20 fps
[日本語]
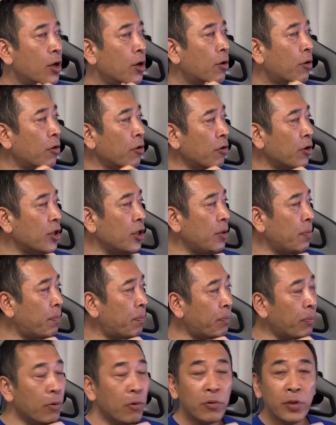これを一
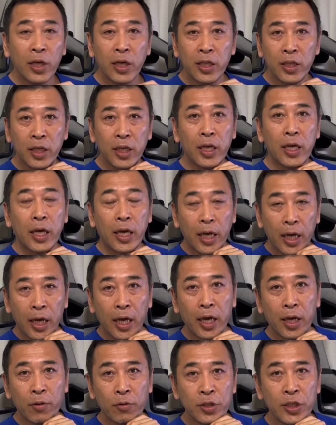方的に、
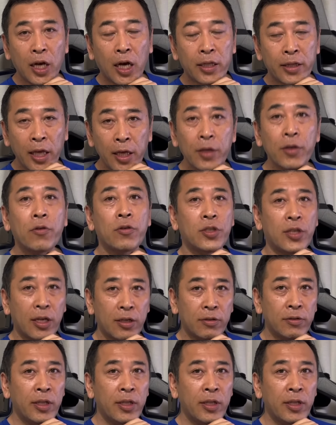えー、ロシアが撤去してる。